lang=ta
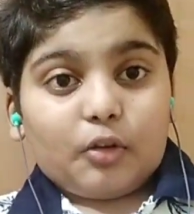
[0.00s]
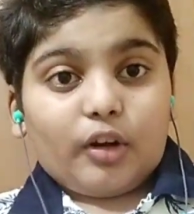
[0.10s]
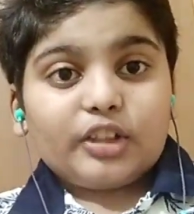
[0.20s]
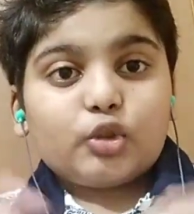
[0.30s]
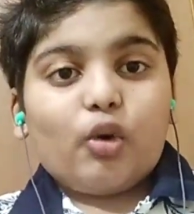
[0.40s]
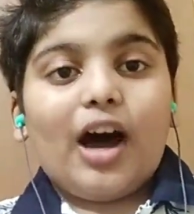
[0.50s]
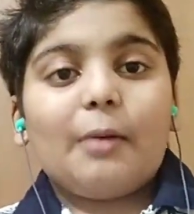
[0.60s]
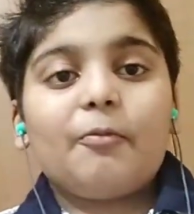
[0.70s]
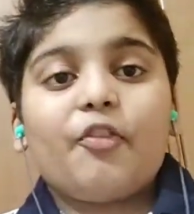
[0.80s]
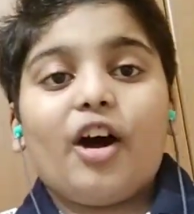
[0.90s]
ஒரு
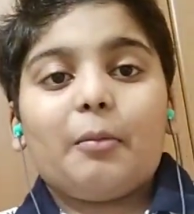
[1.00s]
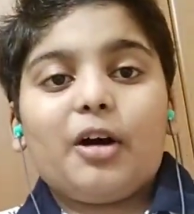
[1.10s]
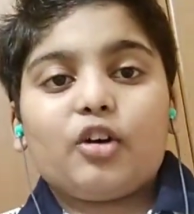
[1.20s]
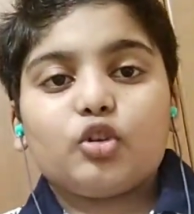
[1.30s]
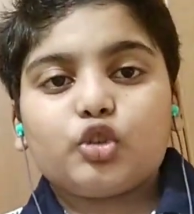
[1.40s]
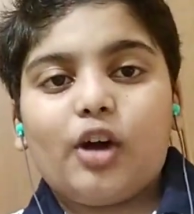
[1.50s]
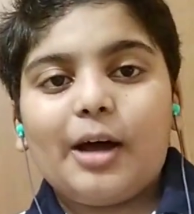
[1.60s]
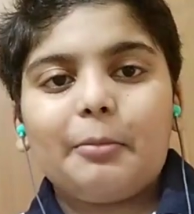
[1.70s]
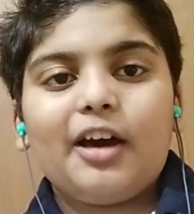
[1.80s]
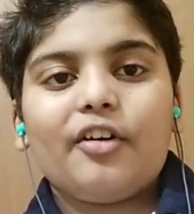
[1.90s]
ஸ்வாம் ஃபார்ம் ஆகும்
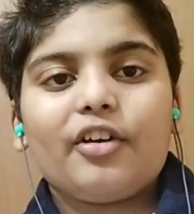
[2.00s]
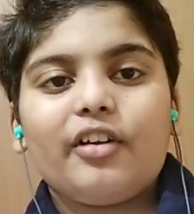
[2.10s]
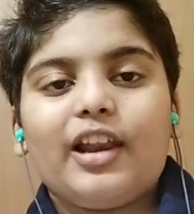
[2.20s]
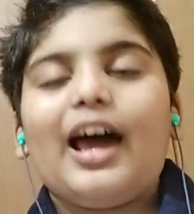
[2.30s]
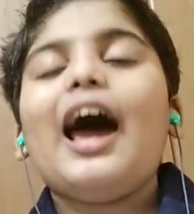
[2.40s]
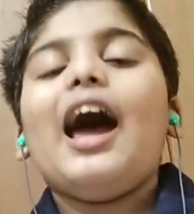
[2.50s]
ஸ்வாம்னால் ஒன்றும் இல்லை